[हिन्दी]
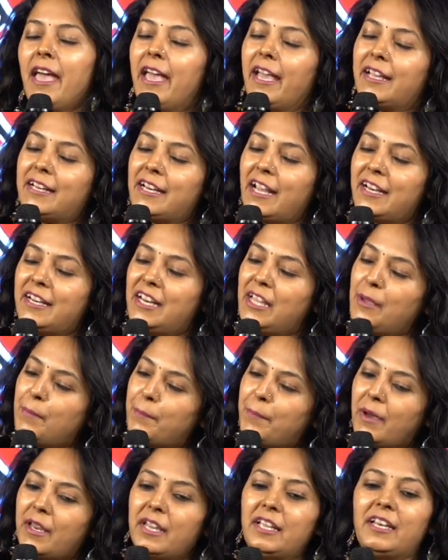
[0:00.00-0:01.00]
एक नन्ही
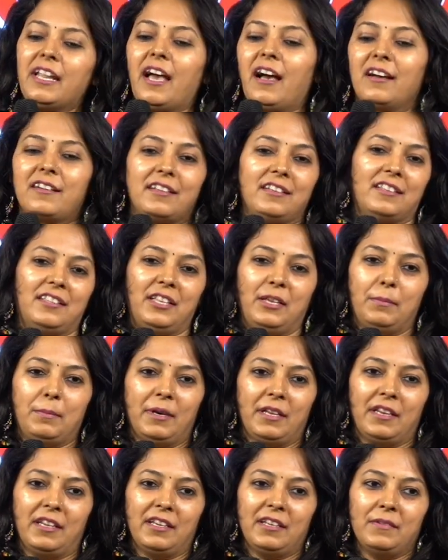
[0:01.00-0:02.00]
परी ने आकर थी
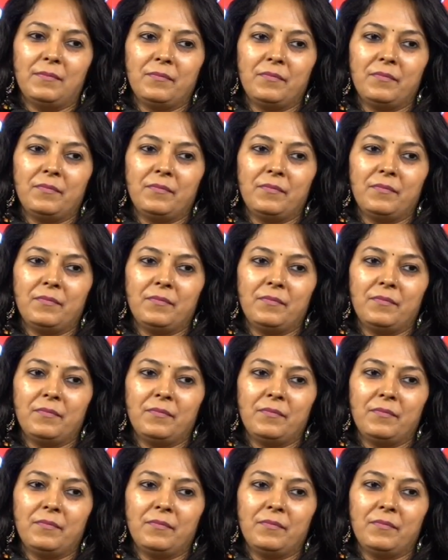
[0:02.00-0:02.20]
भरी